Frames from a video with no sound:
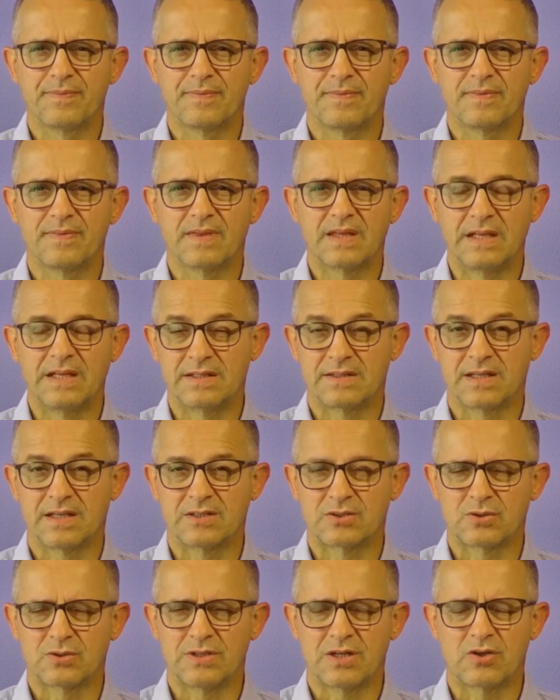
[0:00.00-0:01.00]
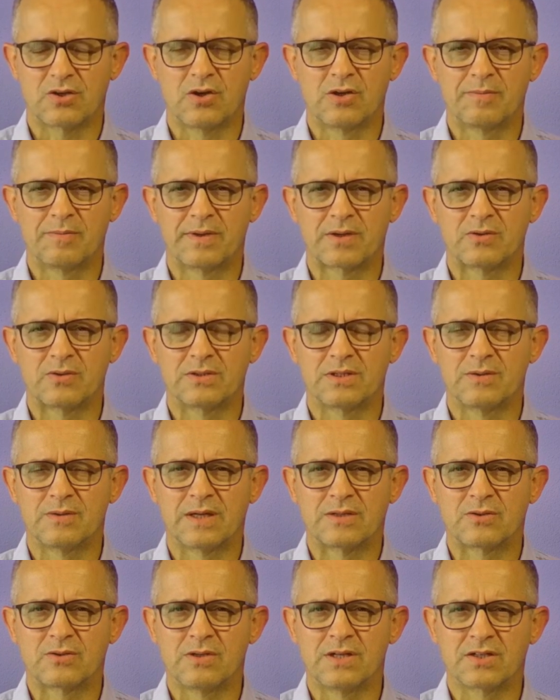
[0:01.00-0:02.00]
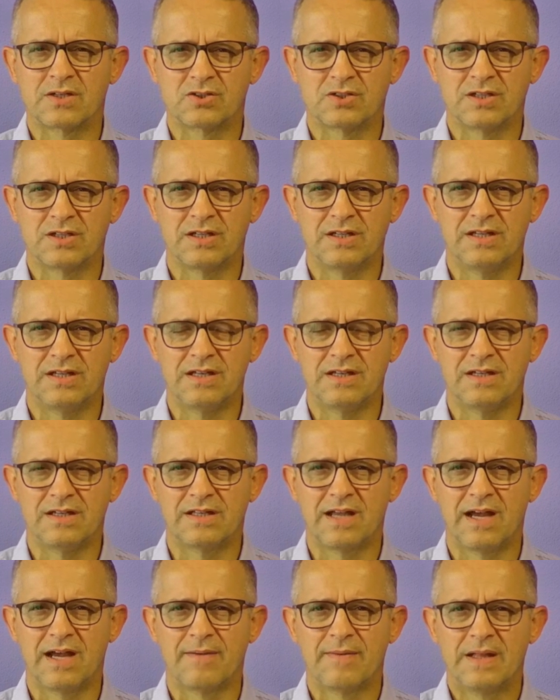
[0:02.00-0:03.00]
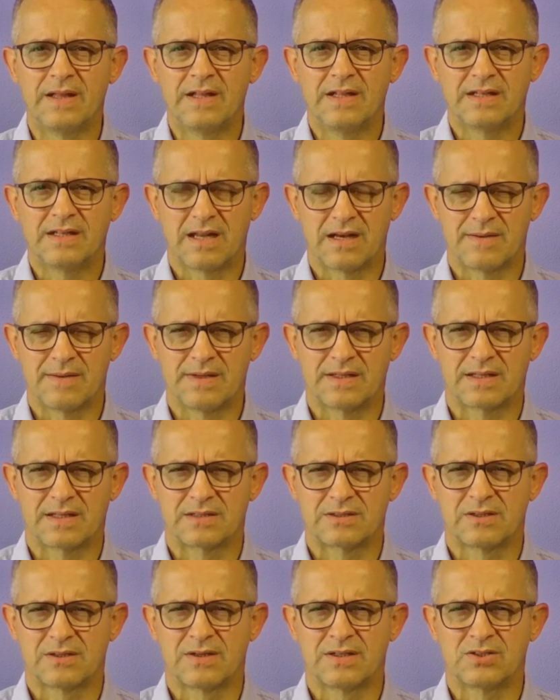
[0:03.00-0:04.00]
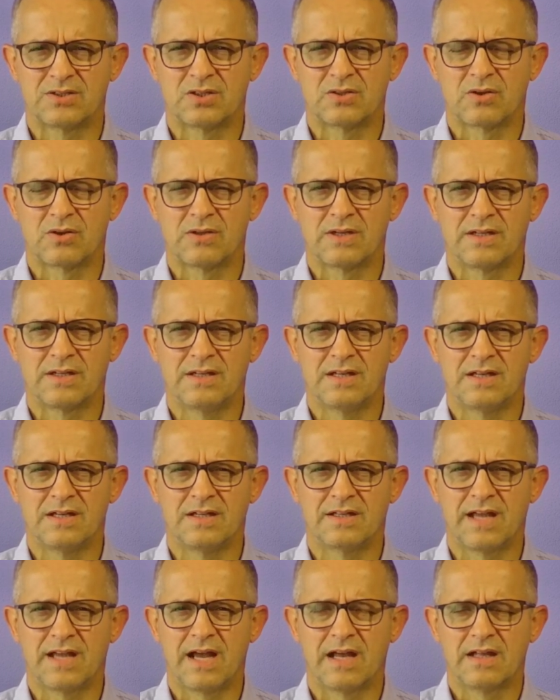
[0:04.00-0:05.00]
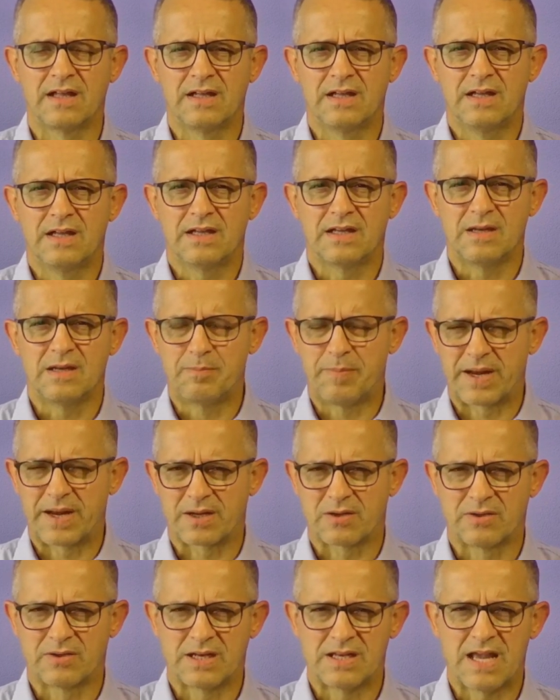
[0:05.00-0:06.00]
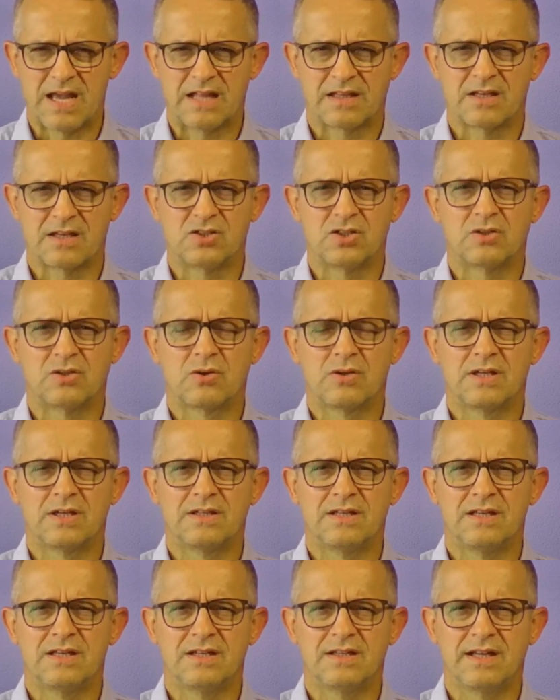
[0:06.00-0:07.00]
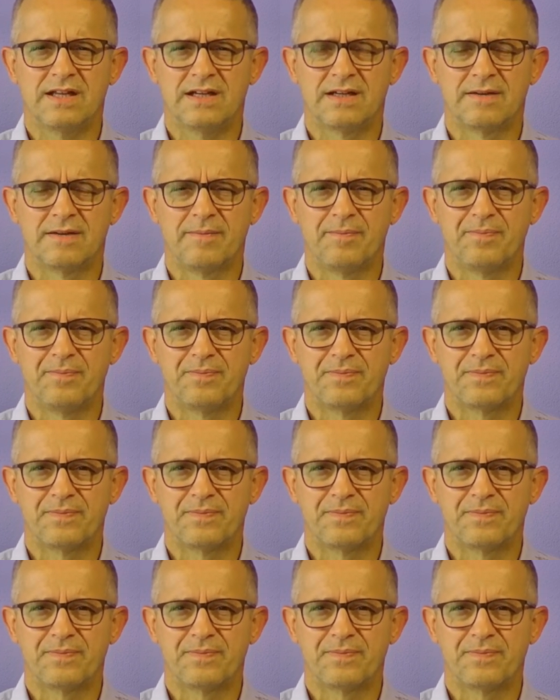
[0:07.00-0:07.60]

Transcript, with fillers: Il senso di colpa continua a toglierci dignità, la lamentazione ci toglie dignità, il paragone agli altri ci toglie dignità.